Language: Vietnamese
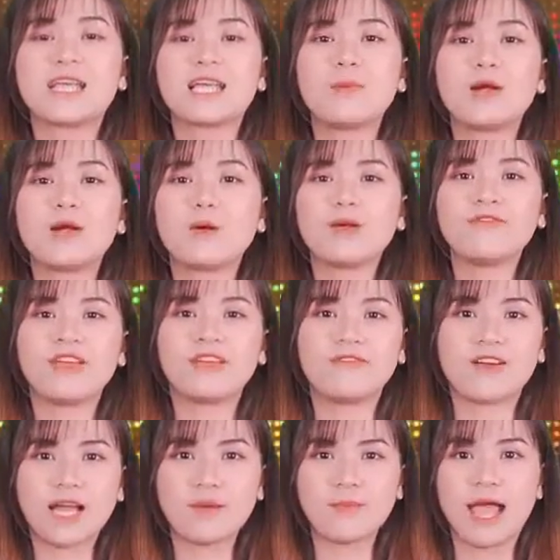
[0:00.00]
cảm ơn quý vị và các
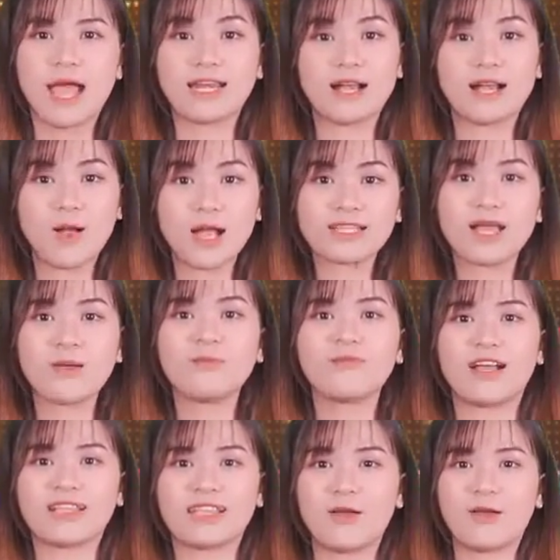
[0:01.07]
bạn đã quan tâm và
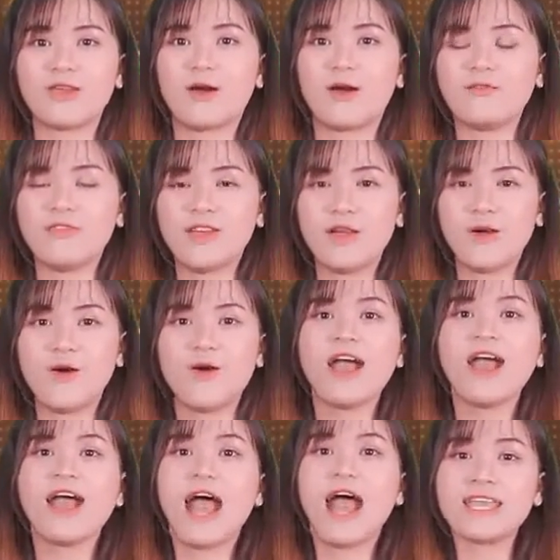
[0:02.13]
theo dõi video.
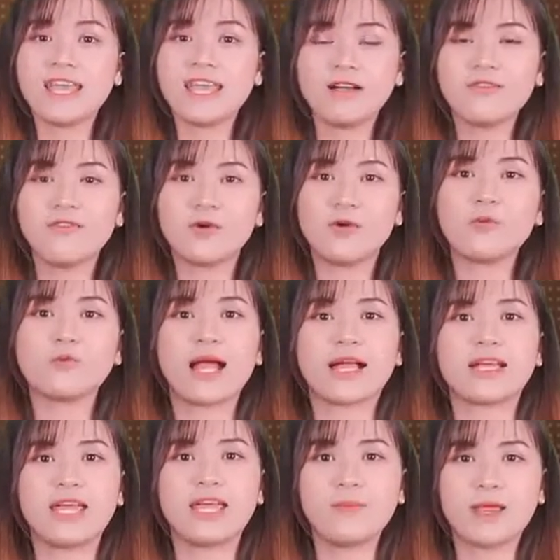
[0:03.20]
Hãy nhấn vào nút đăng ký
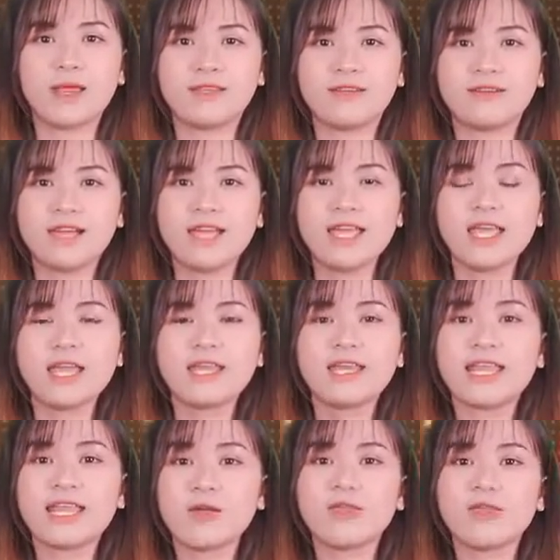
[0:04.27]
bên dưới để theo
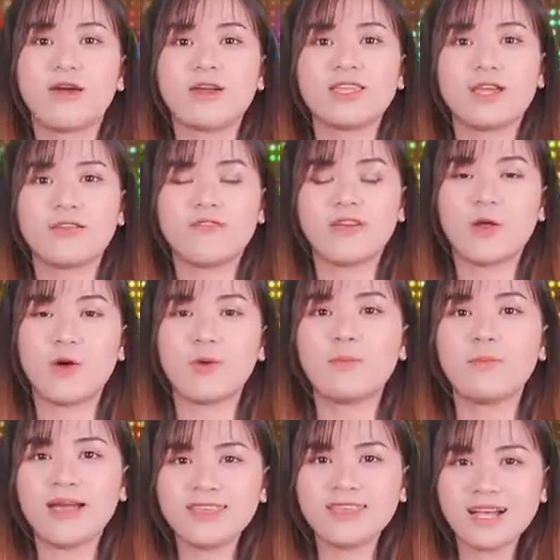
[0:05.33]
dõi những video mới
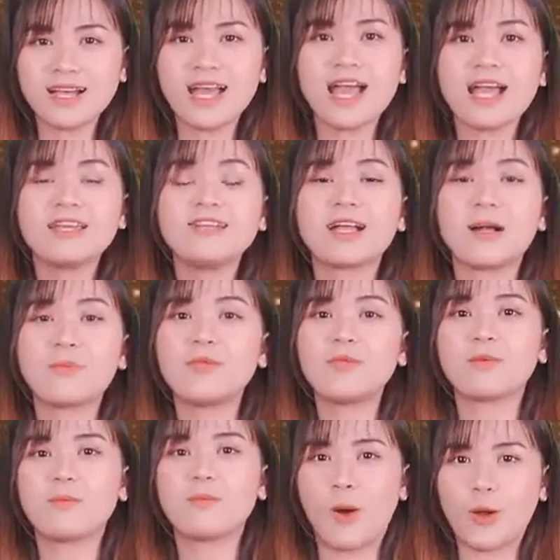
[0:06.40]
nhất được cập nhật
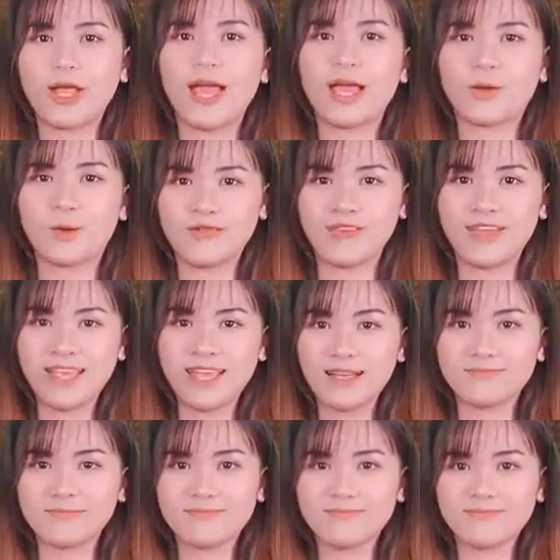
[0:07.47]
mỗi ngày quý vị nhé.
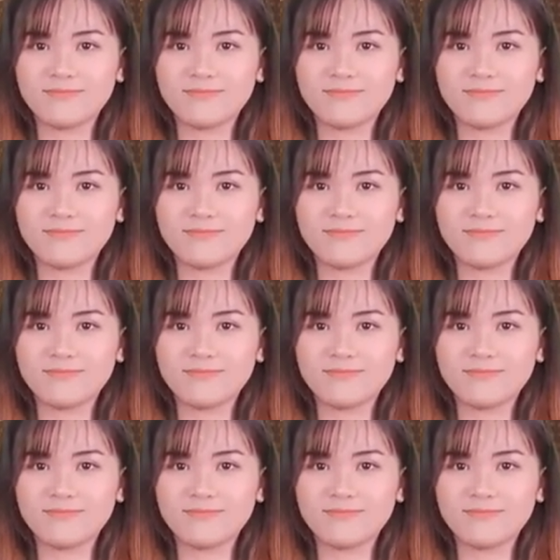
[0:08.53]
